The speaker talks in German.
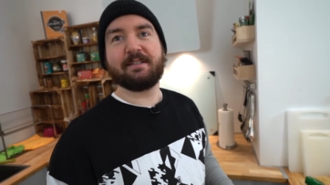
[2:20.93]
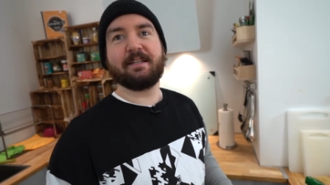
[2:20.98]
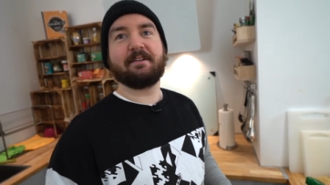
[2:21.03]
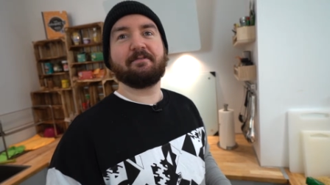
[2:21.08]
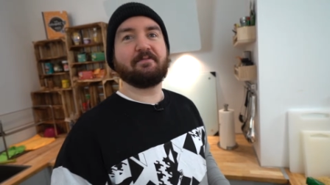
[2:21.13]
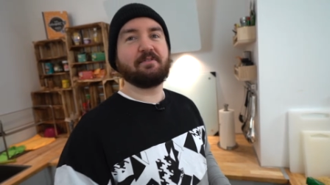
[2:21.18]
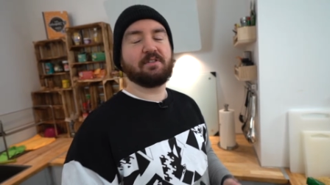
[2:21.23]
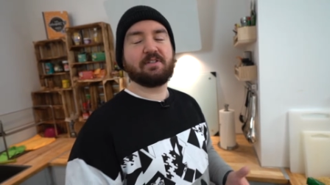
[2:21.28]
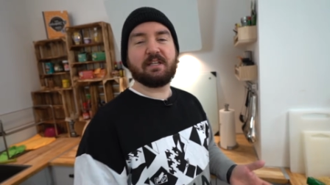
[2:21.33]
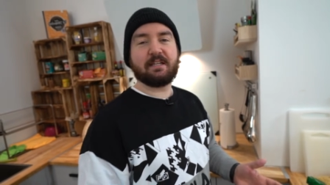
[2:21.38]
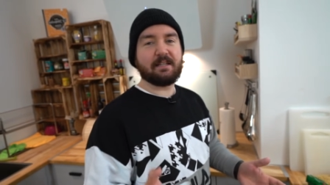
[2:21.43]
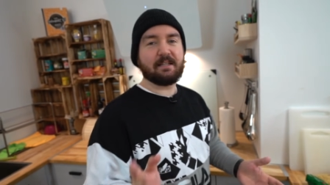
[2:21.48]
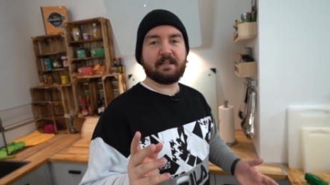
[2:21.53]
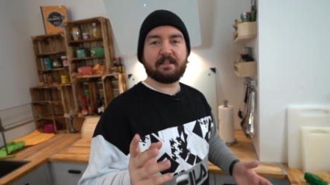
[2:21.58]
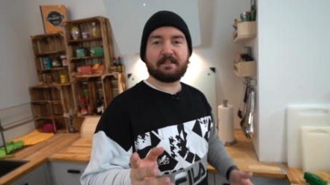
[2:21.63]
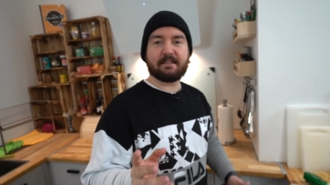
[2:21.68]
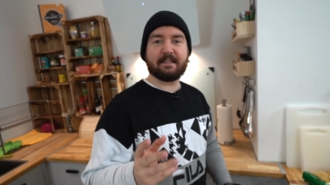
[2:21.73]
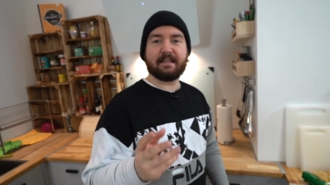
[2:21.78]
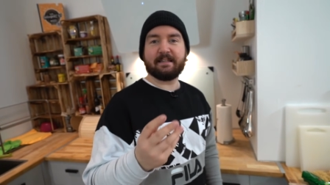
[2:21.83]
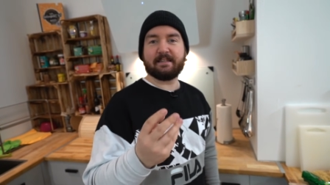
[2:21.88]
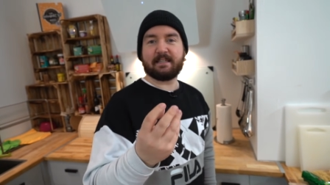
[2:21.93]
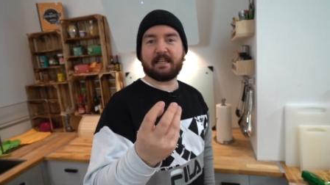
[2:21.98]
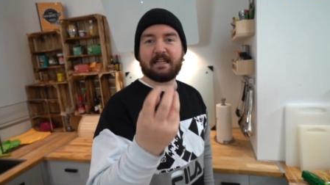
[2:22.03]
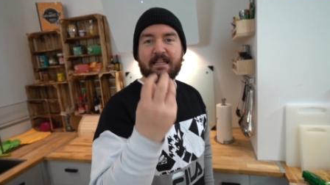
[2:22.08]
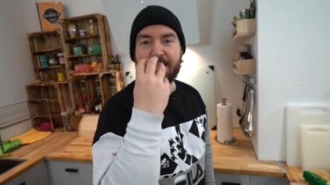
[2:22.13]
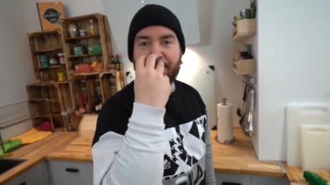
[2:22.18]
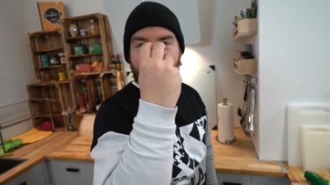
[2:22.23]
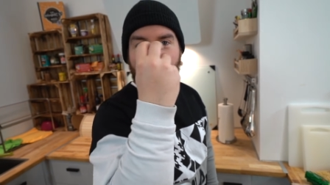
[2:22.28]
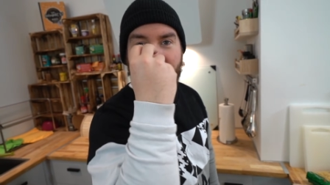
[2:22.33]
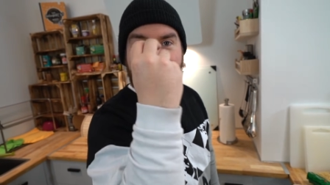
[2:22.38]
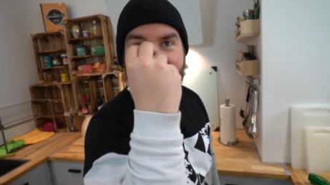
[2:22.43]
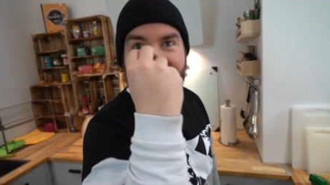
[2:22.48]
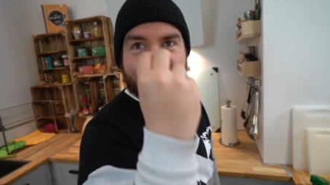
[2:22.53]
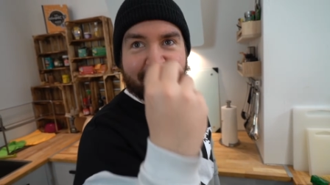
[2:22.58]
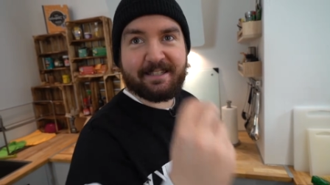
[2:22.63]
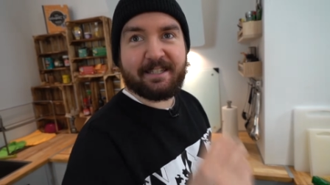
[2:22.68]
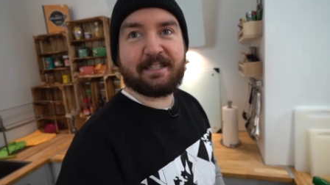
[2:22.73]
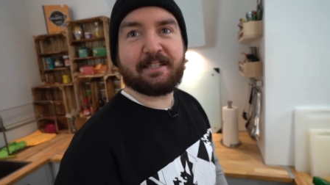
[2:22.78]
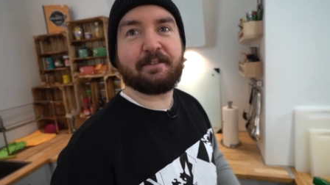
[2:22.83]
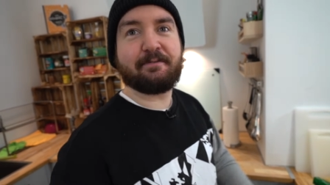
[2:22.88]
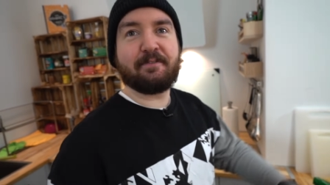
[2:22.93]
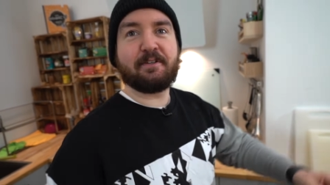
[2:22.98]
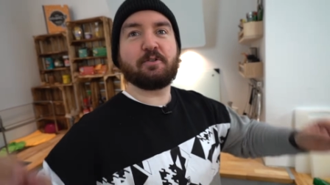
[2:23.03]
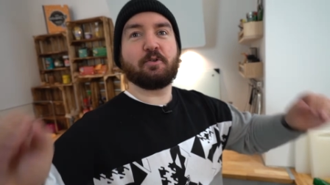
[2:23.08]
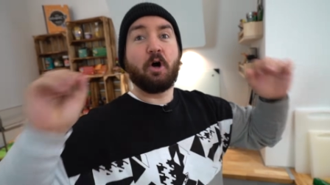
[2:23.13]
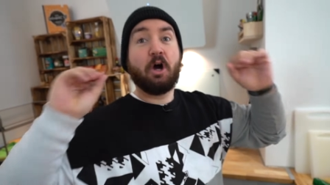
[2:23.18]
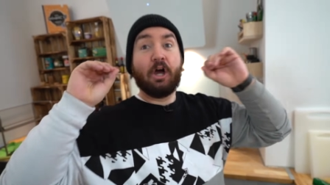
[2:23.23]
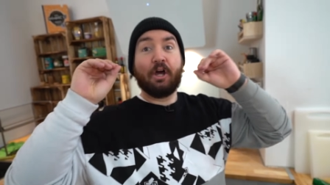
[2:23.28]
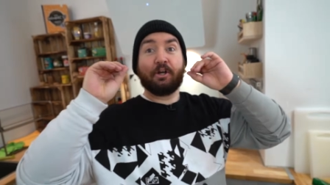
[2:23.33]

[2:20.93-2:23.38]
Dann seht ihr das die ganze Zeit in euer Gesicht, ist wie so,